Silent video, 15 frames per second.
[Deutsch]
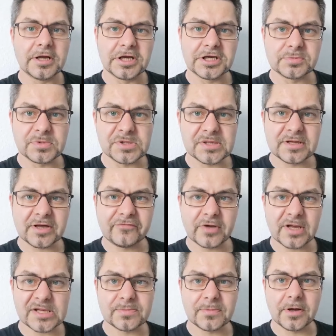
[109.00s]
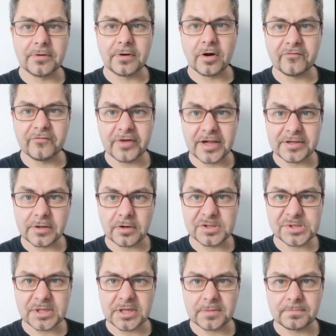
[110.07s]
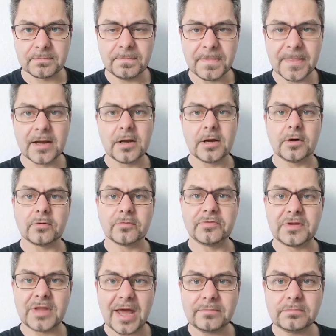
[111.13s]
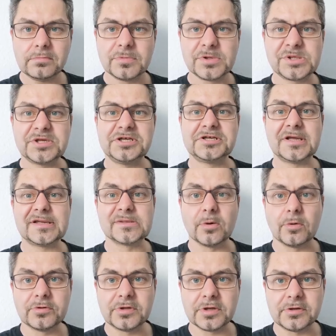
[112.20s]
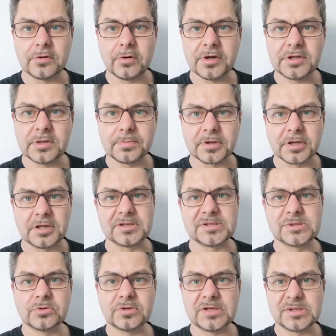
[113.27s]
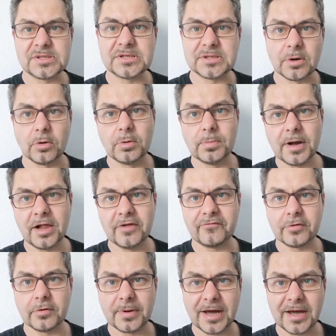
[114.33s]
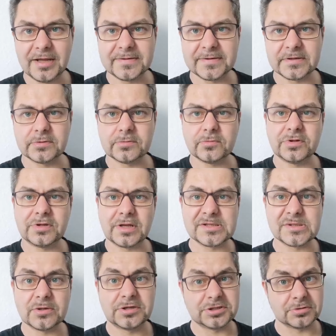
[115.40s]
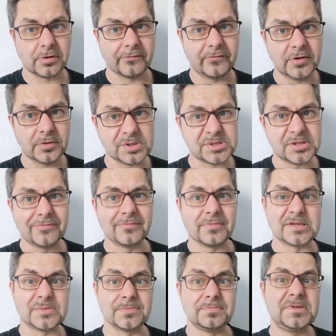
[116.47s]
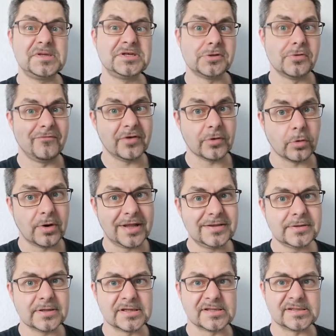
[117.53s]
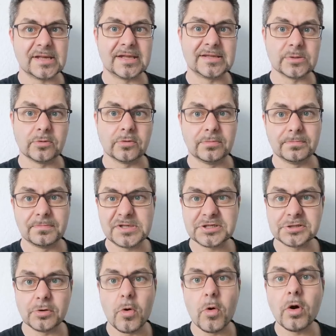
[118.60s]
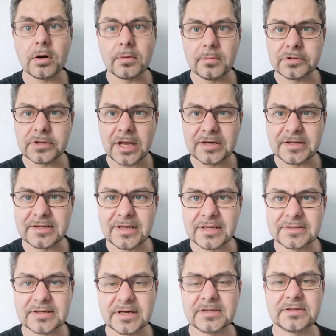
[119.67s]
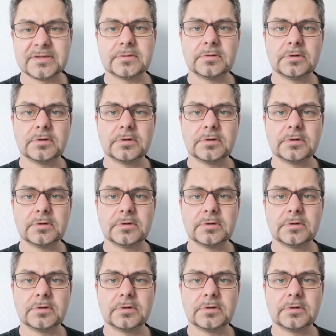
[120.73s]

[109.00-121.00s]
Ich müsste dafür erstmal einen Haufen Geld ausgeben und dann müsste ich es noch unter die Leute bringen, so dass es sich auch überall verbreitet. Und dann sollte ich noch ein Virus nehmen, was ein bisschen virulenter ist, also ein bisschen höhere Mortalität hat.